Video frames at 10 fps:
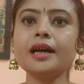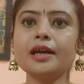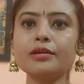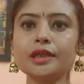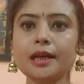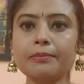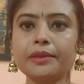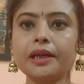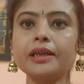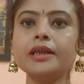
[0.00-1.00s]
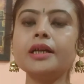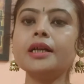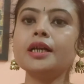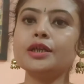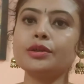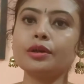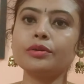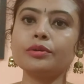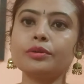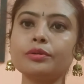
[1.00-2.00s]
আরও সাবধান
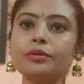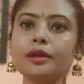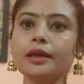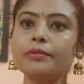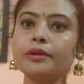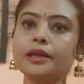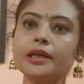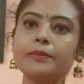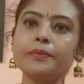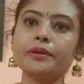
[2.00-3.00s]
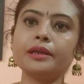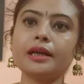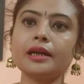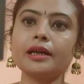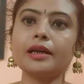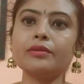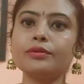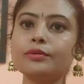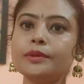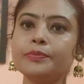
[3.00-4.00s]
সতর্ক এবং নিরাপদ থাকা
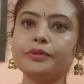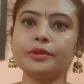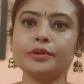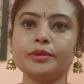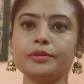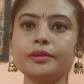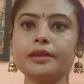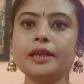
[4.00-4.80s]
খুবই প্রয়োজন